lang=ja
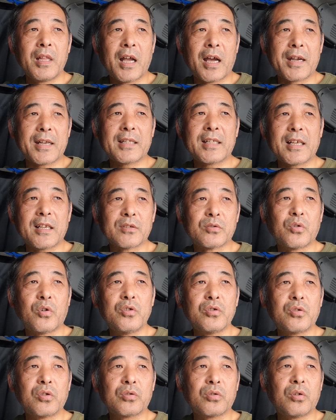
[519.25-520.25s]
あなたが
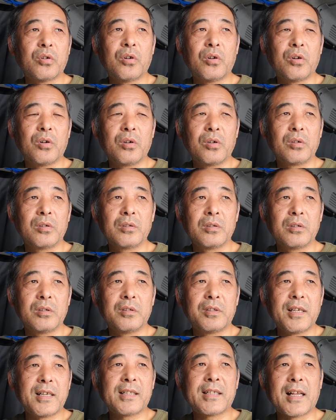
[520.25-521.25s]
そういうことを
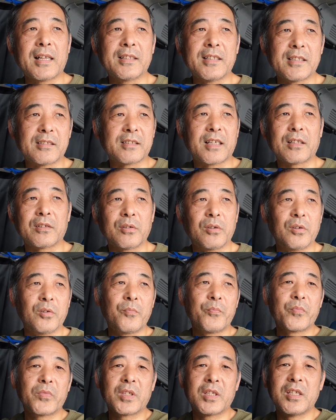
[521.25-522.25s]
できたんですかと
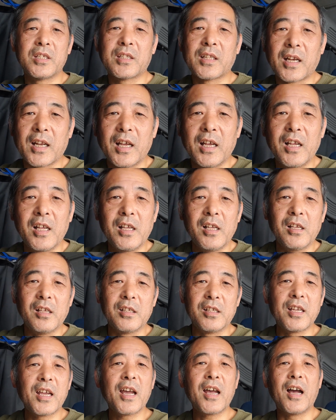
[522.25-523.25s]
聞いたら、
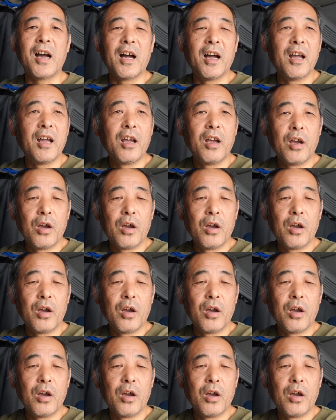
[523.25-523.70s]
いや、